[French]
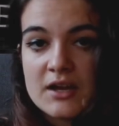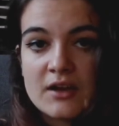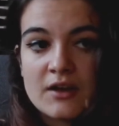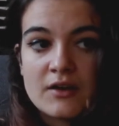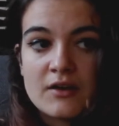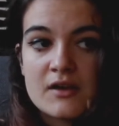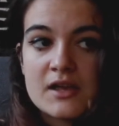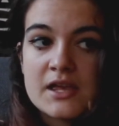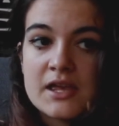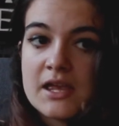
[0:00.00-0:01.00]
Euh,
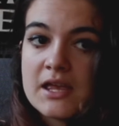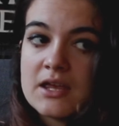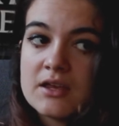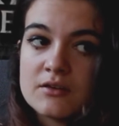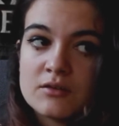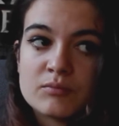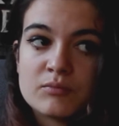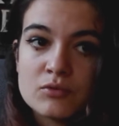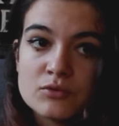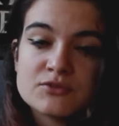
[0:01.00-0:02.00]
et en
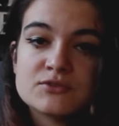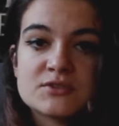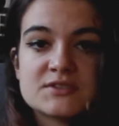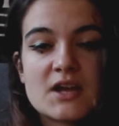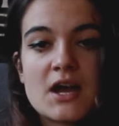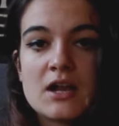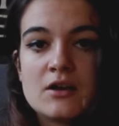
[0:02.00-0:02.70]
plus de ça,